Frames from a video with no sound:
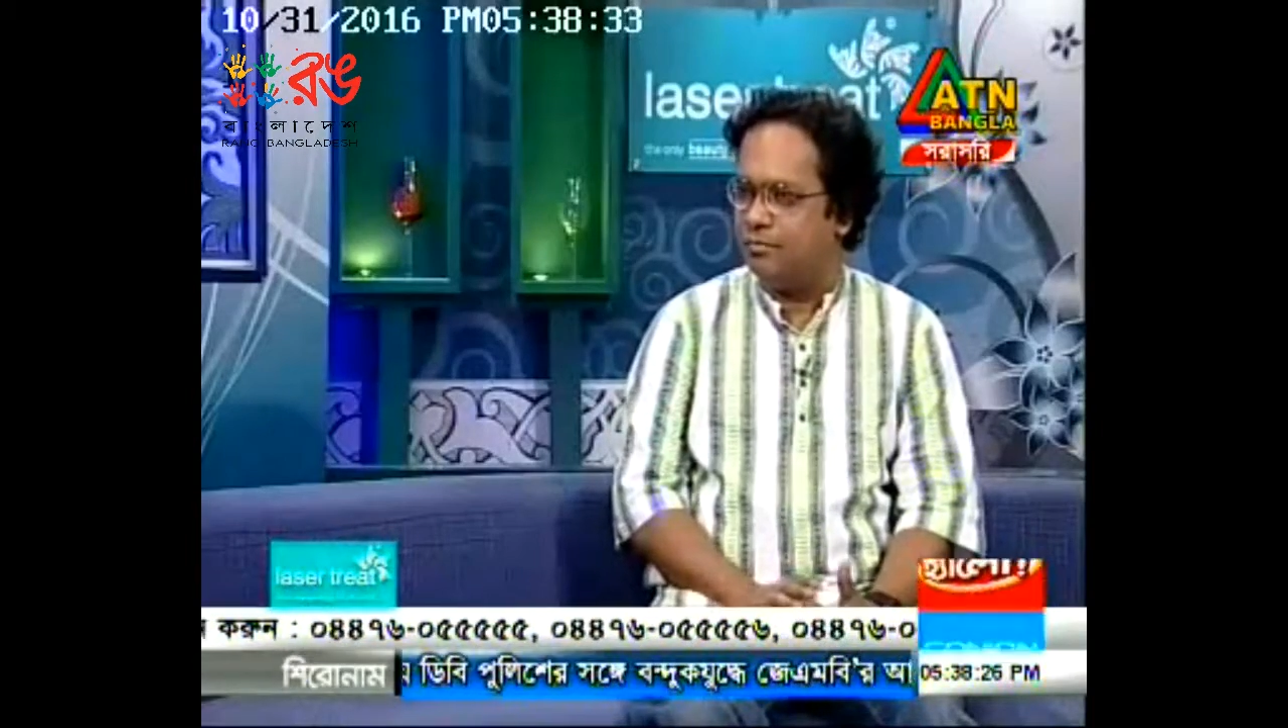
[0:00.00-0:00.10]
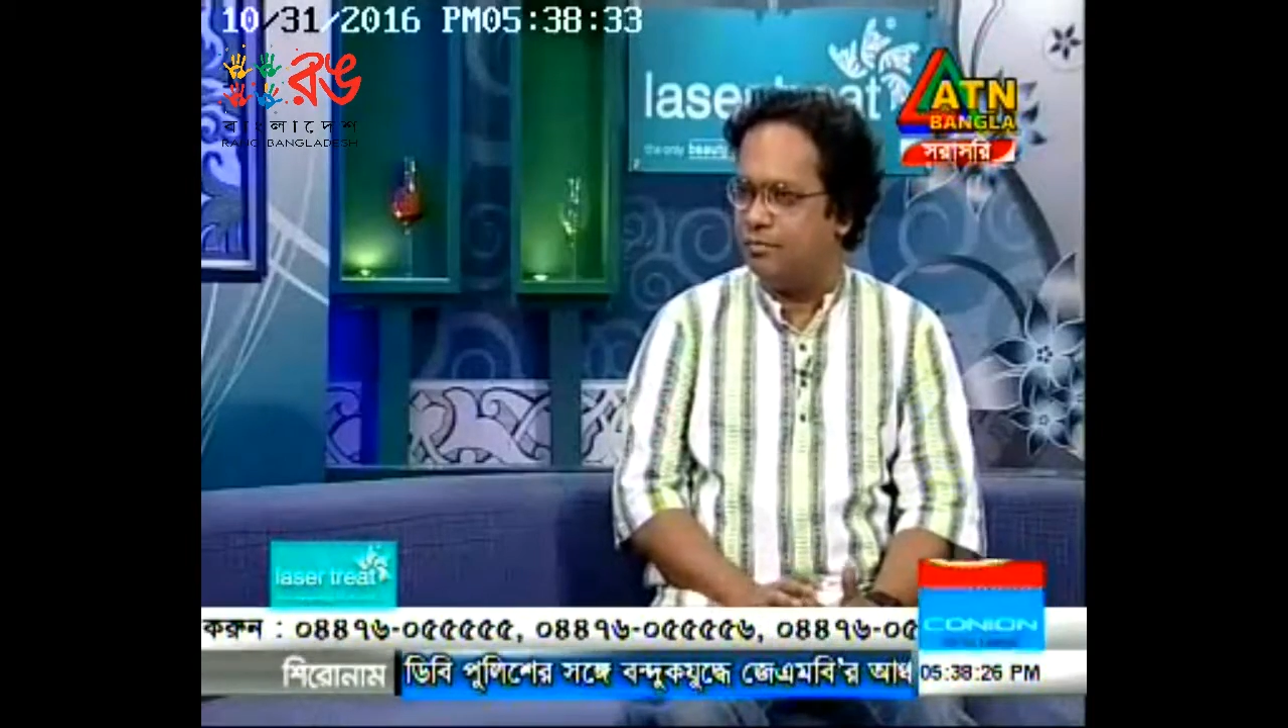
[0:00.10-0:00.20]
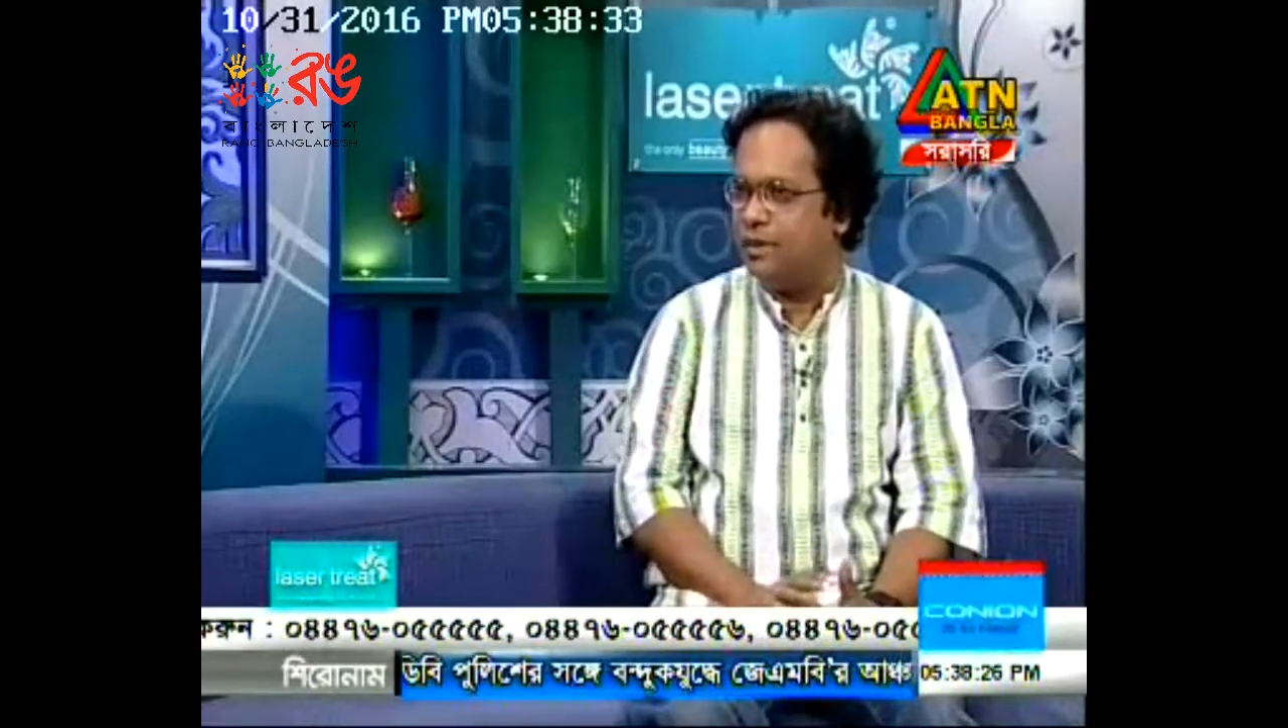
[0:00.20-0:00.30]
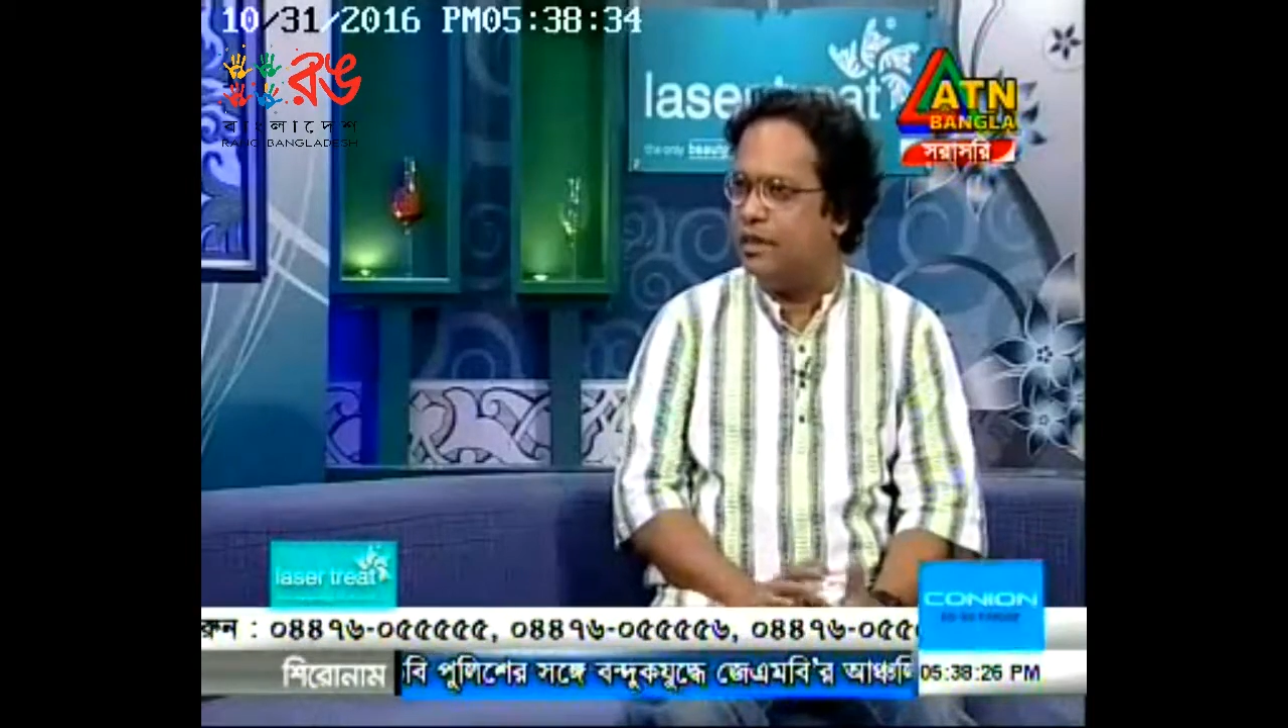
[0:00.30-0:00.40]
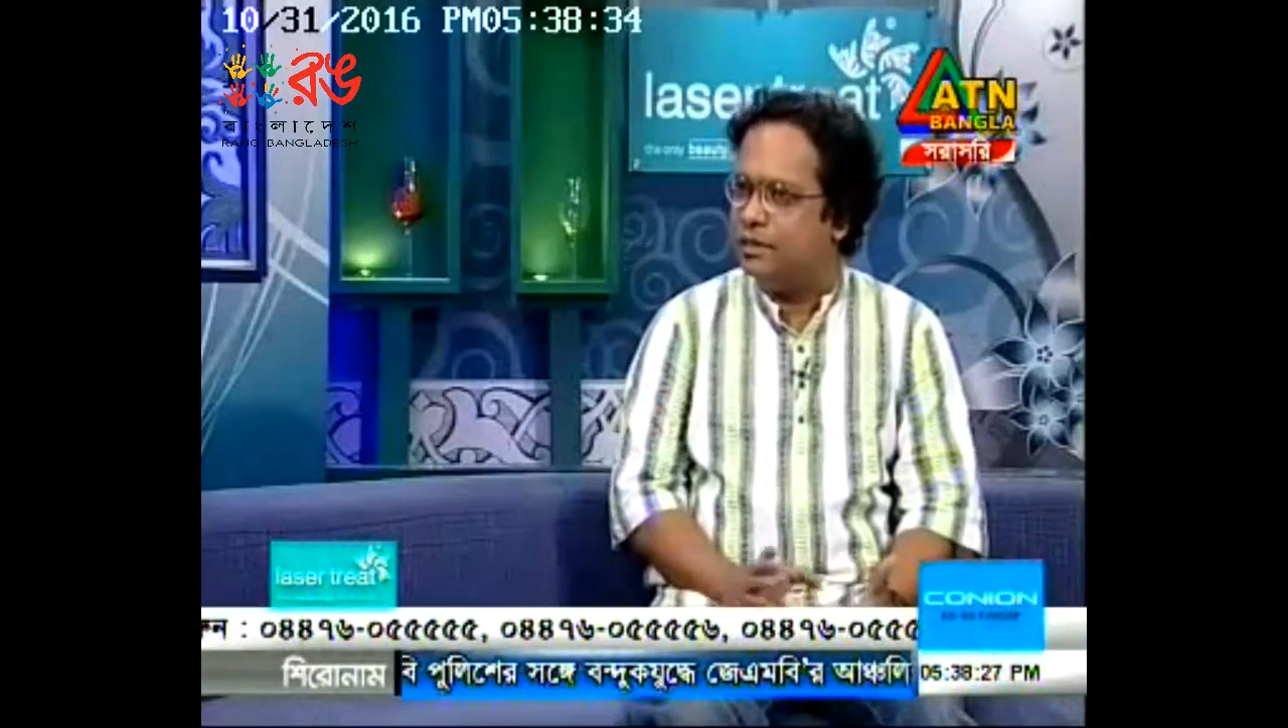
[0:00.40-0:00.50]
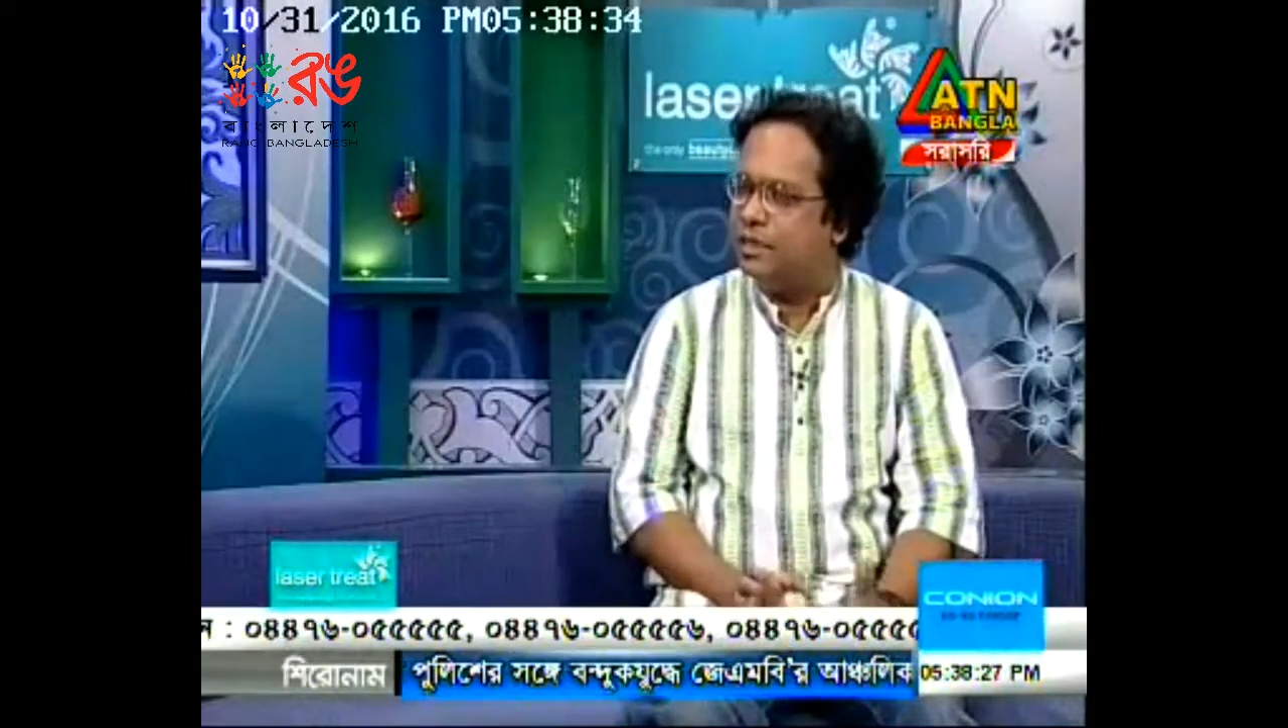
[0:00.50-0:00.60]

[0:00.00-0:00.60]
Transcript: হ্যাঁ,